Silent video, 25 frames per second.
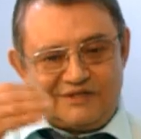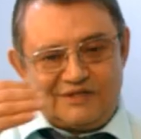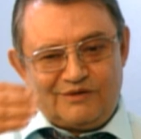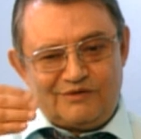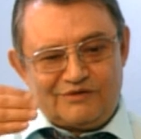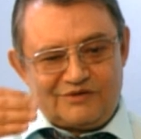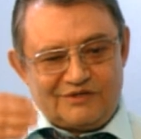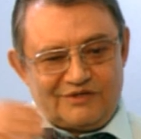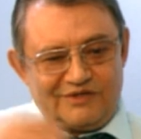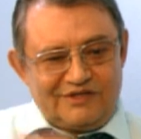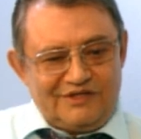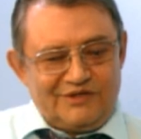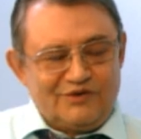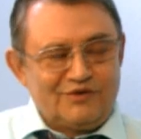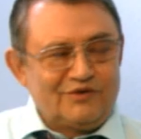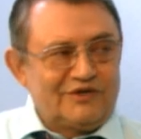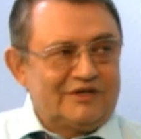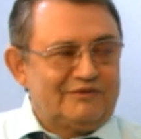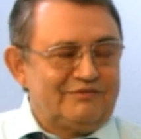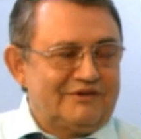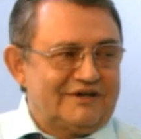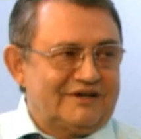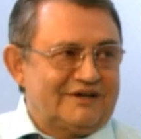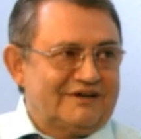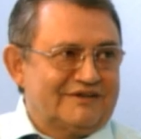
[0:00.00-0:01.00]
там уже иной
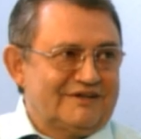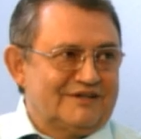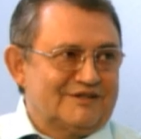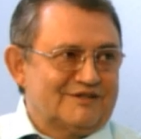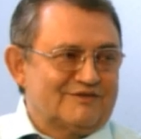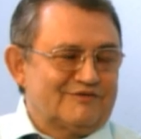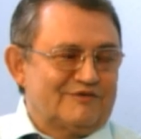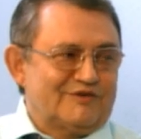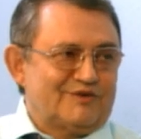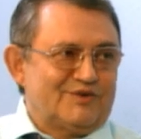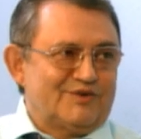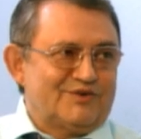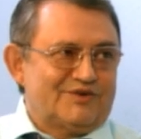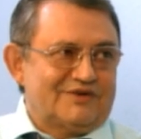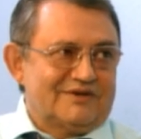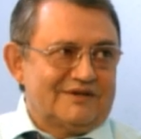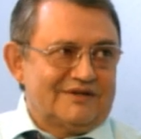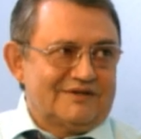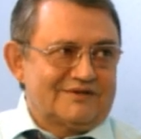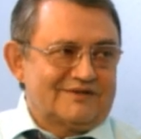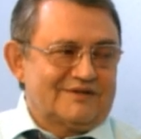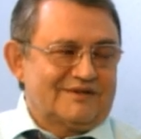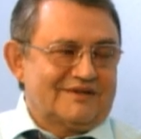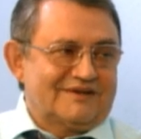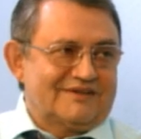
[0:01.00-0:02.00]
механизм
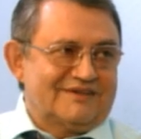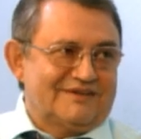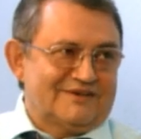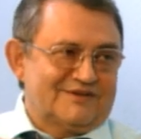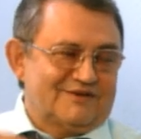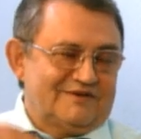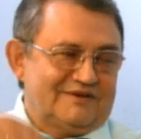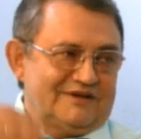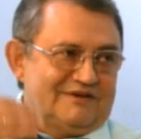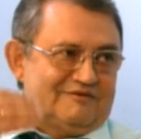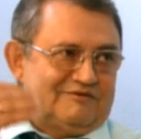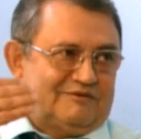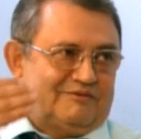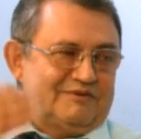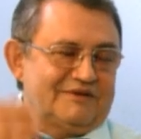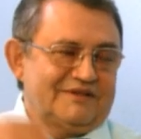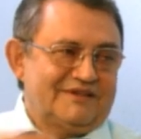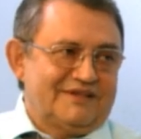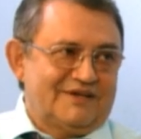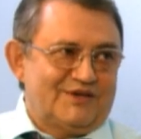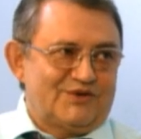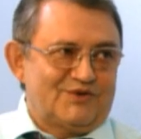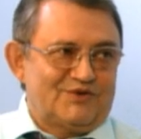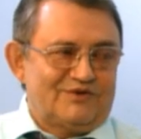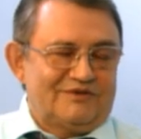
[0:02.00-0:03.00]
включается, так называемые
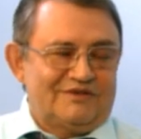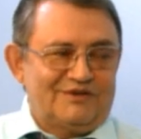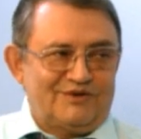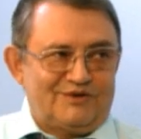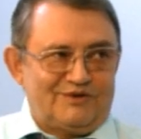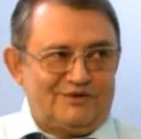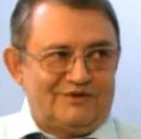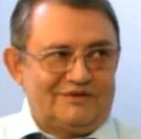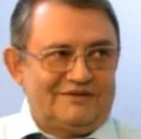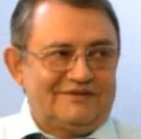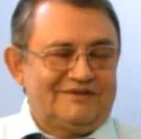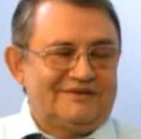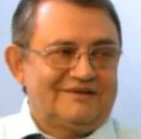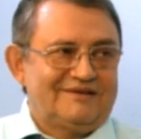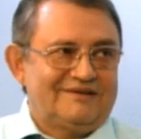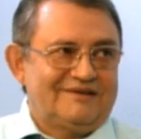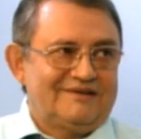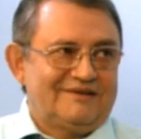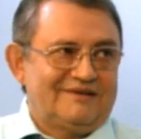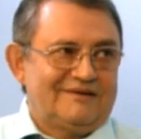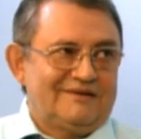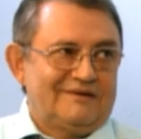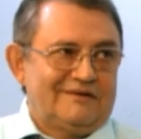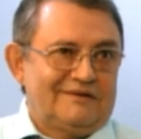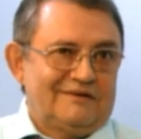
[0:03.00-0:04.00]
попадающие доходы.
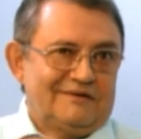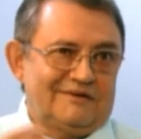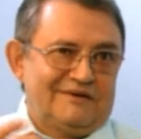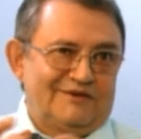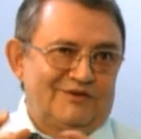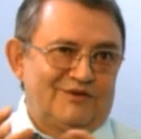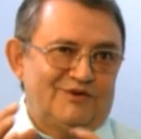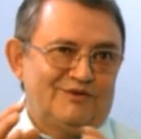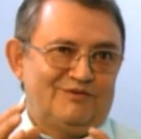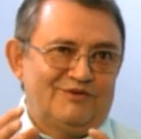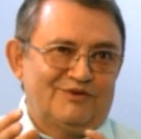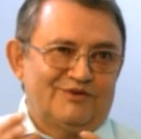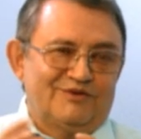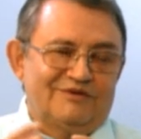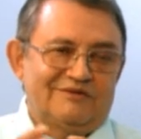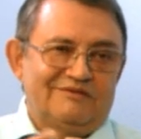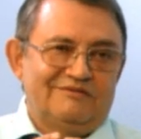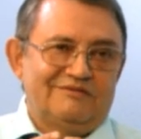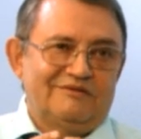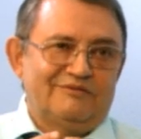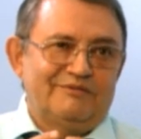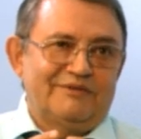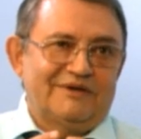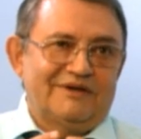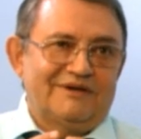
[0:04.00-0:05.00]
Я думаю, тут
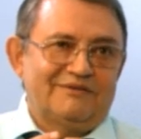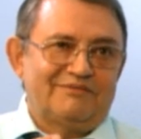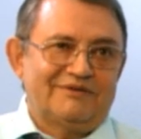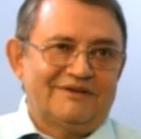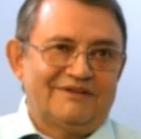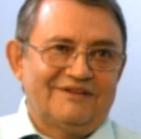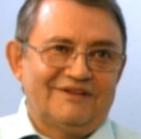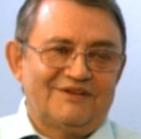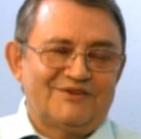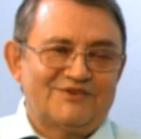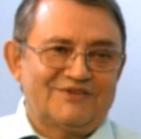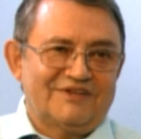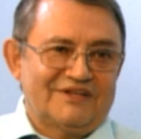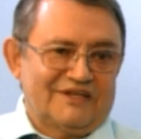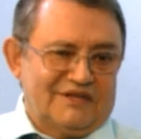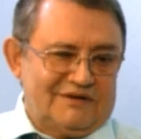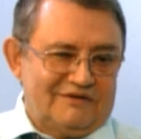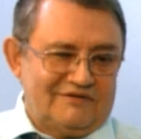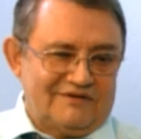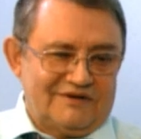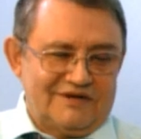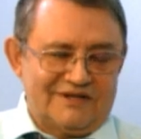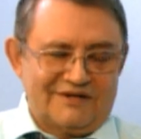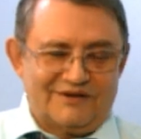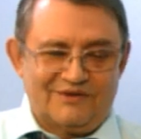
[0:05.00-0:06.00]
двумя предложениями
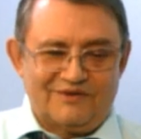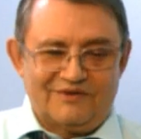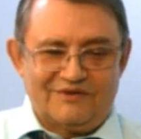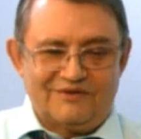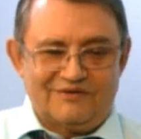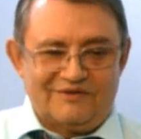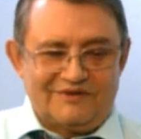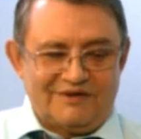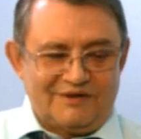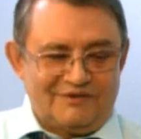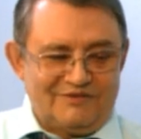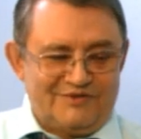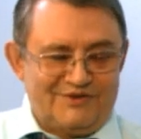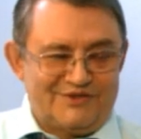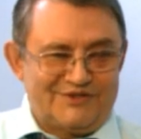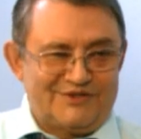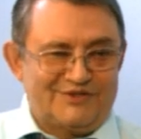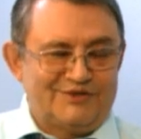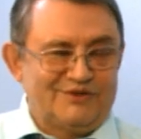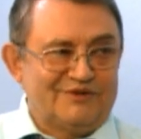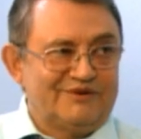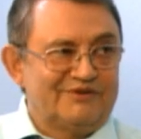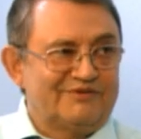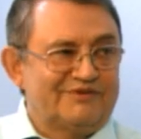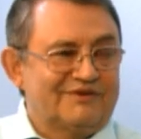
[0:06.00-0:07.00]
вряд ли тут
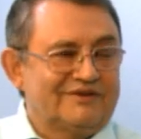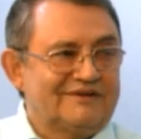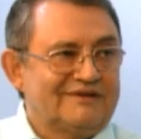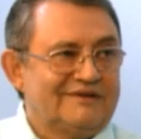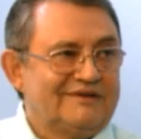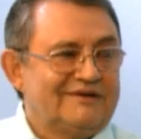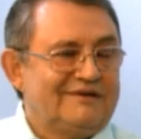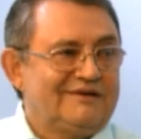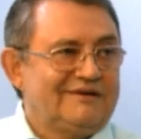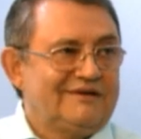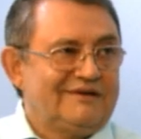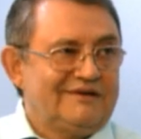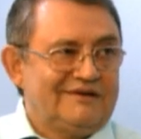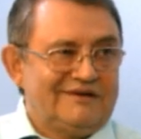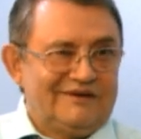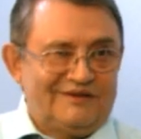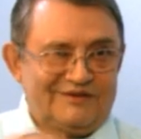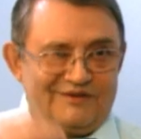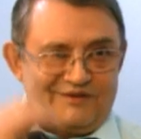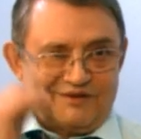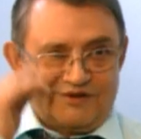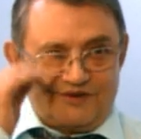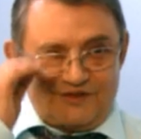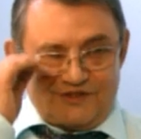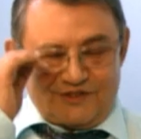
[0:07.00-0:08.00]
объясню вообще,
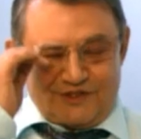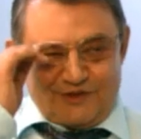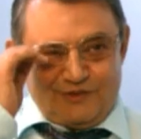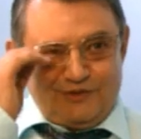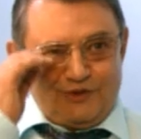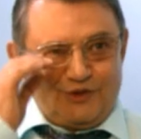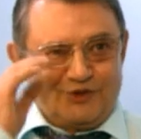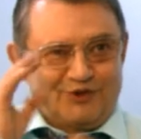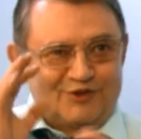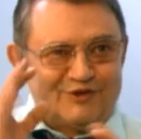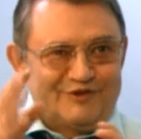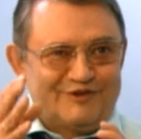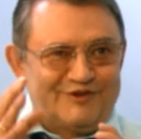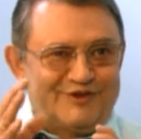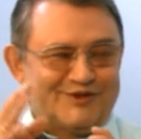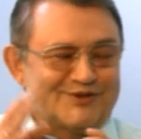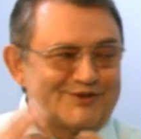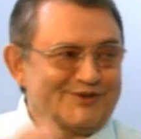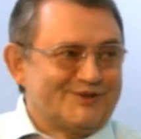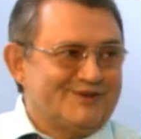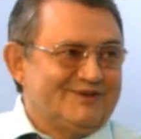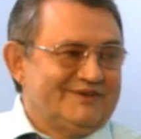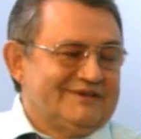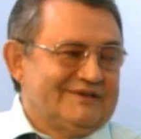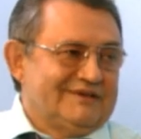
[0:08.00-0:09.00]
только смуту
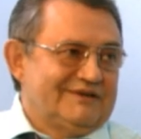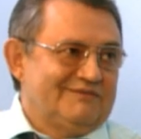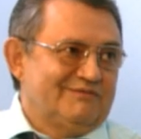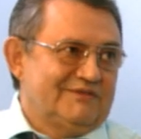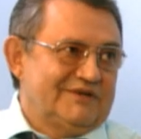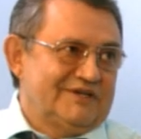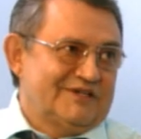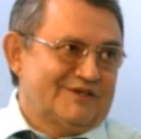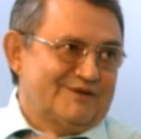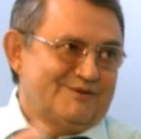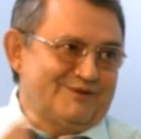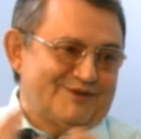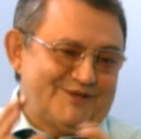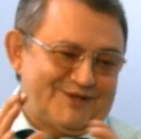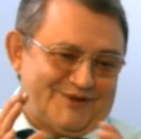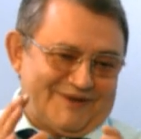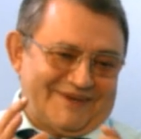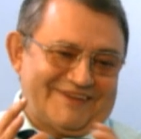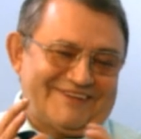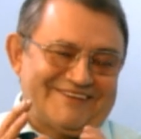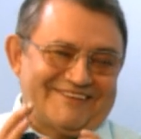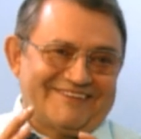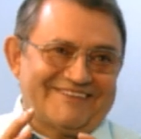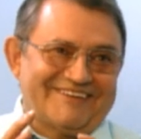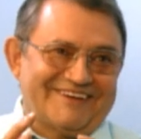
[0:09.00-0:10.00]
внесу. Поэтому
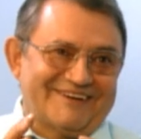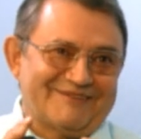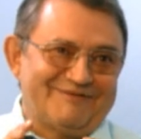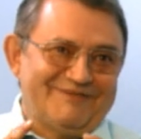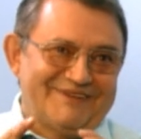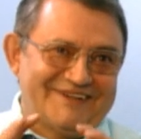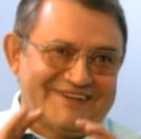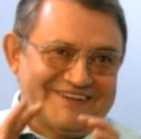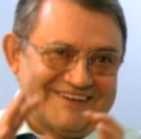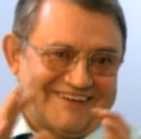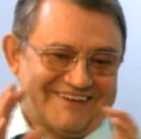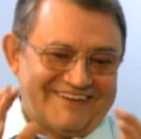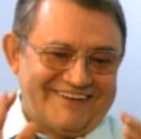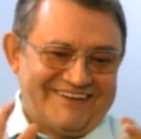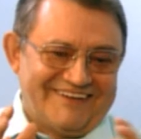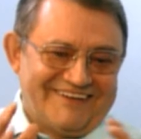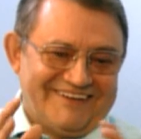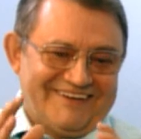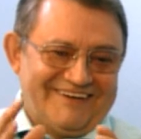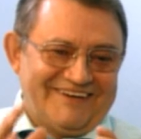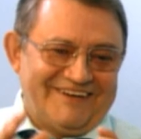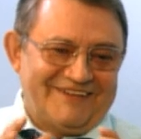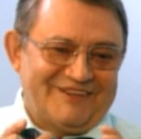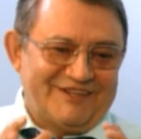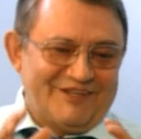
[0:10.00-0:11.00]
давайте так, мы
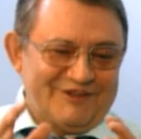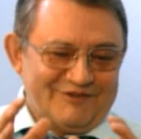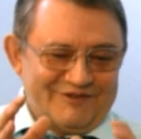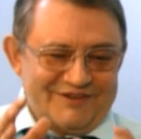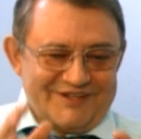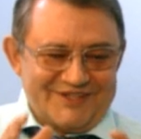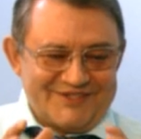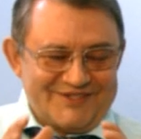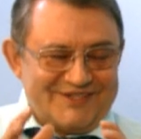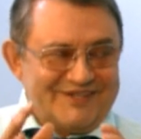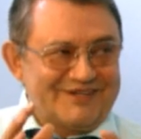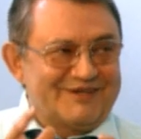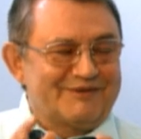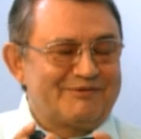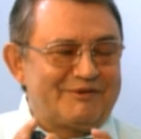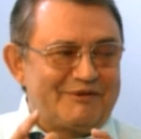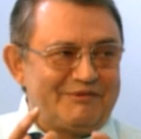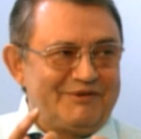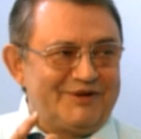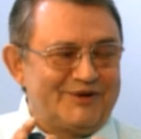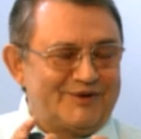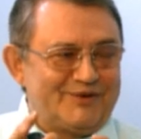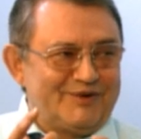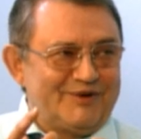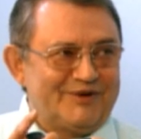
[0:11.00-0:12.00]
это и в газете
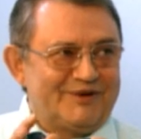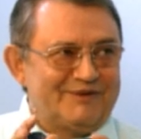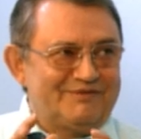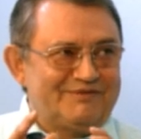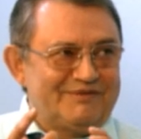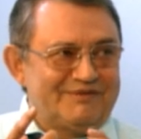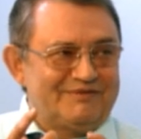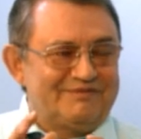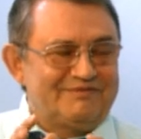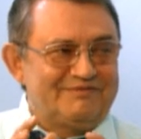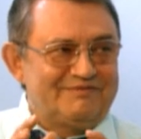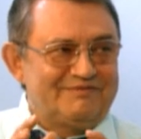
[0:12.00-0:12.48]
публикуем,